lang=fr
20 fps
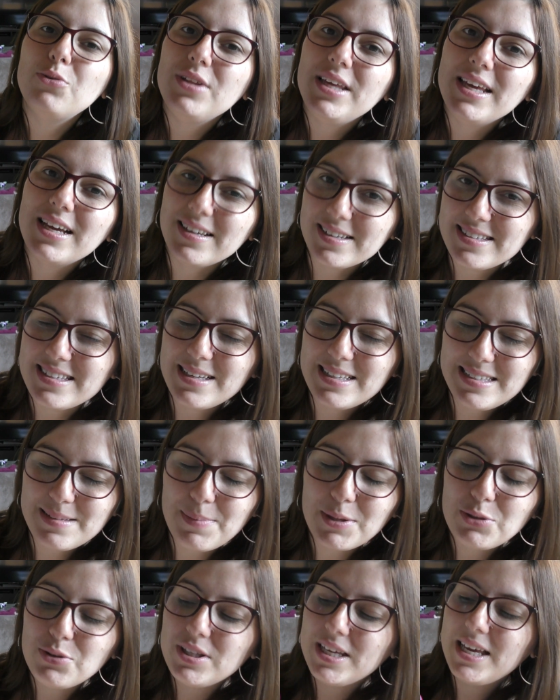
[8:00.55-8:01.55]
donné, hein. C'est
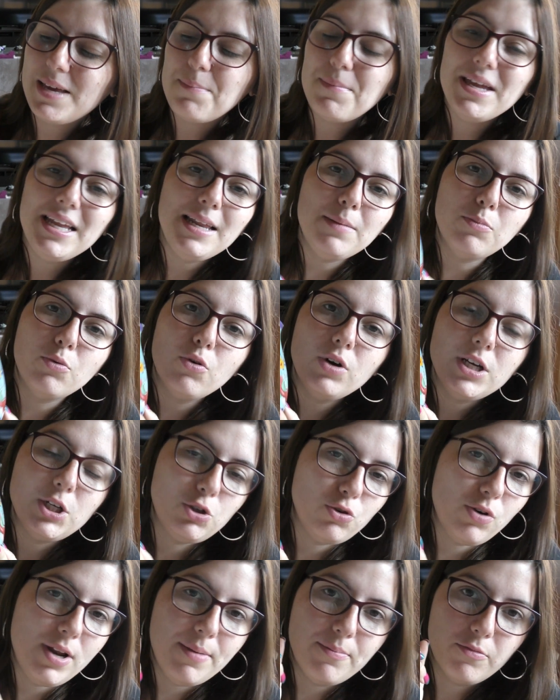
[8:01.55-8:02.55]
pas donné, mais il est beau et
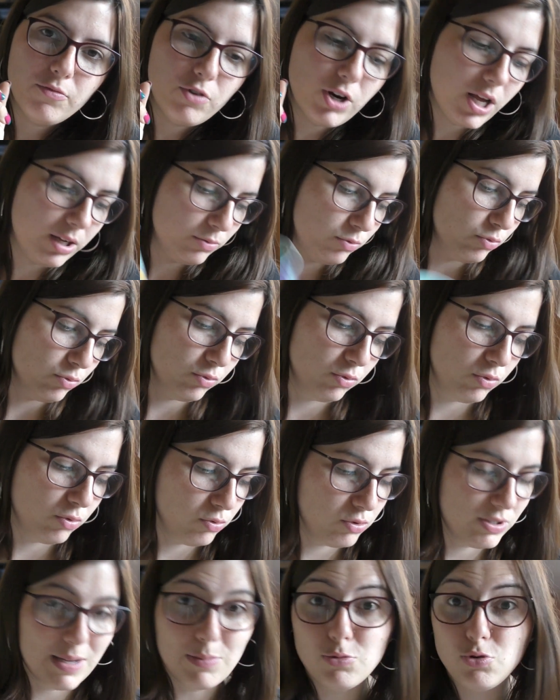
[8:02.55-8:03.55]
je l'aime. Voilà. Donc
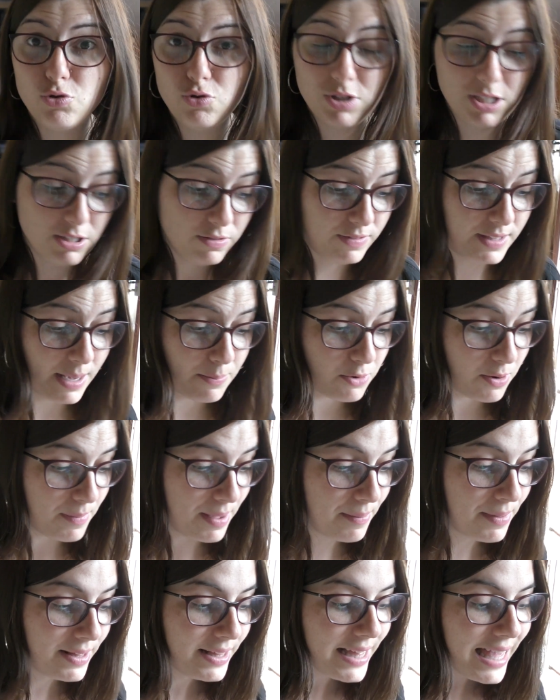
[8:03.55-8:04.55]
euh, ça me justifie à
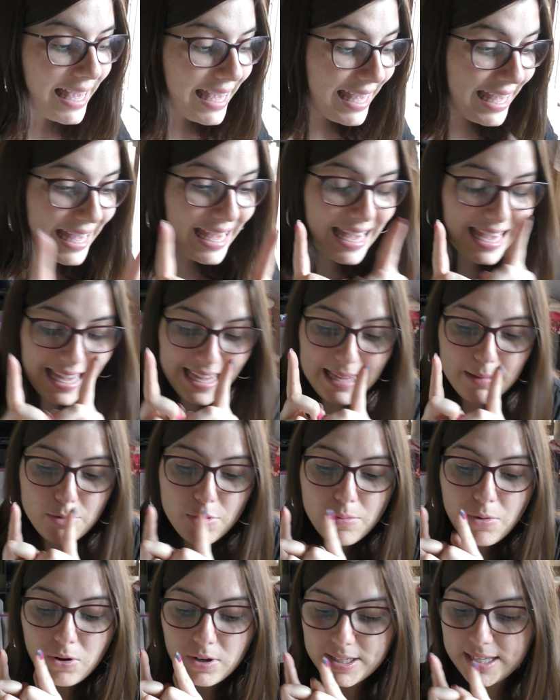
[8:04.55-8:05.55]
moi-même. Et il
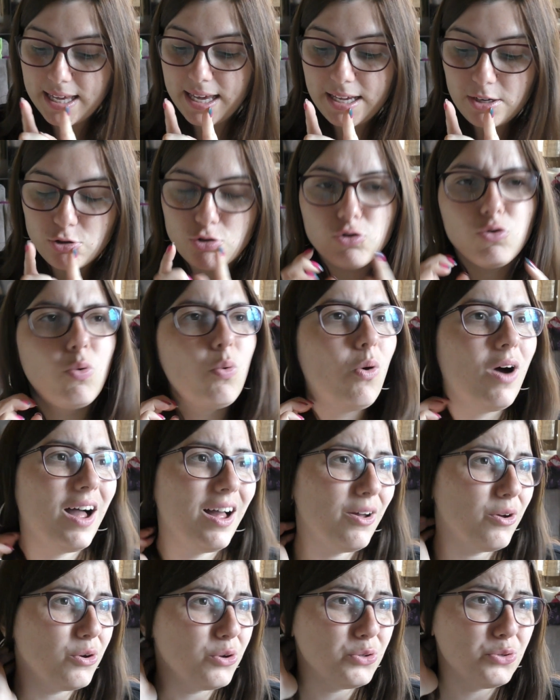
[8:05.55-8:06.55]
me manquait, je crois,
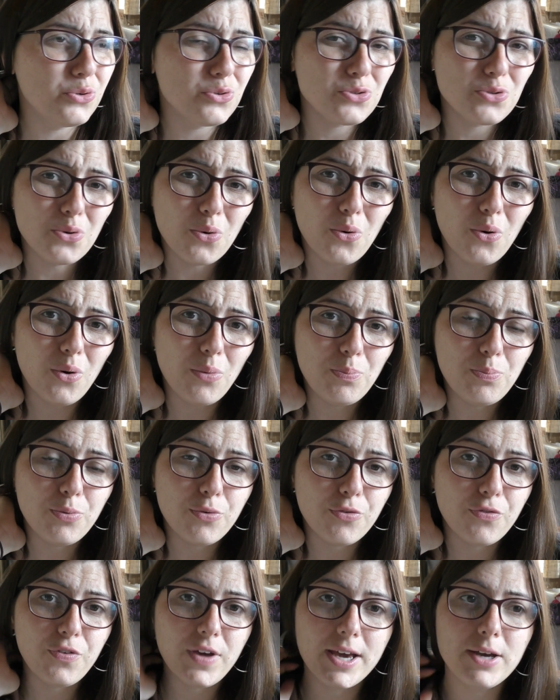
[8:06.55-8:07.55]
2 euh, euros
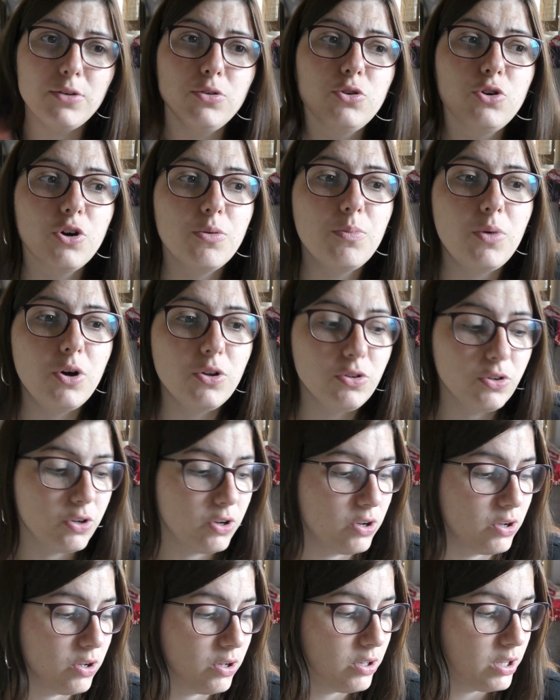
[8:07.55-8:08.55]
pour faire une commande
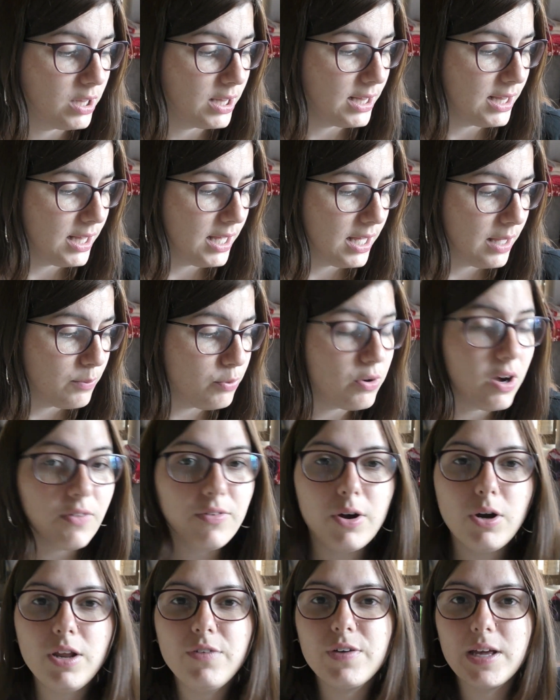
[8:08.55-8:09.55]
euh, pour
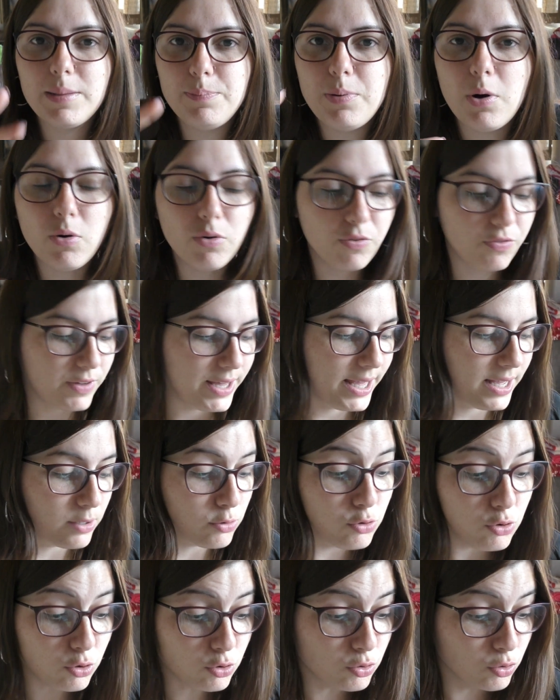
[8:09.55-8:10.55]
avoir les frais de port offerts.
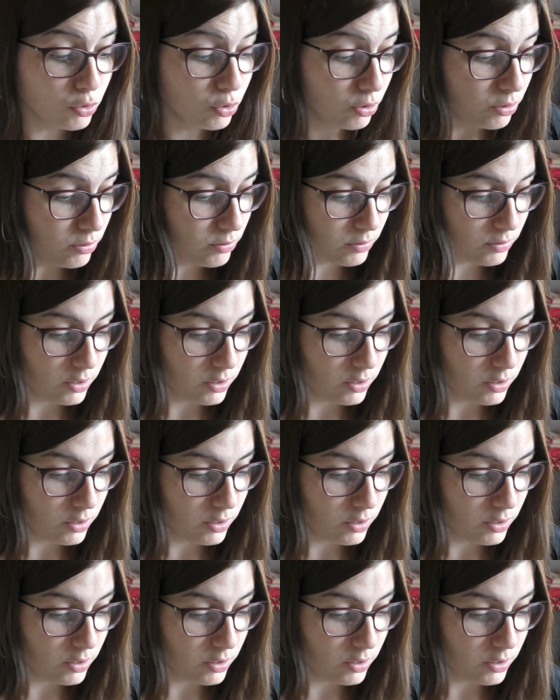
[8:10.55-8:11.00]
Du coup,